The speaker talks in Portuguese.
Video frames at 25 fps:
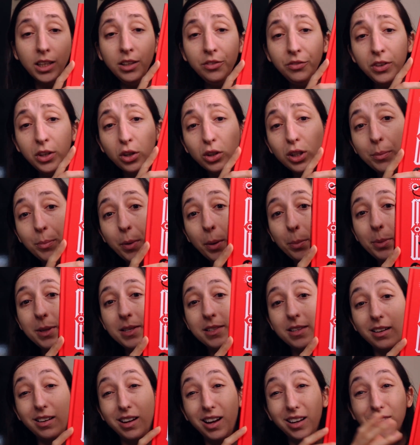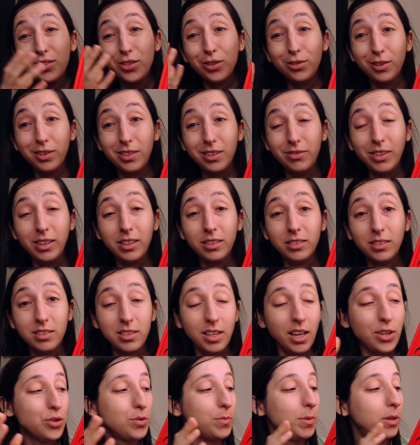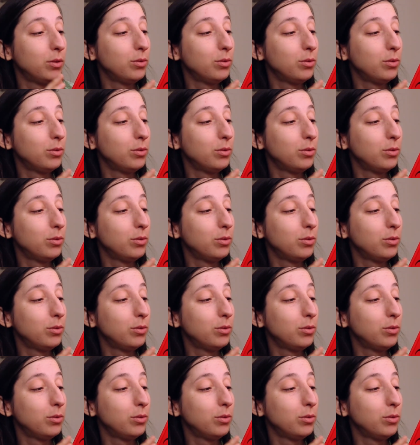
Enfim, eu dei uma pincelada, eu tô aqui falando há sete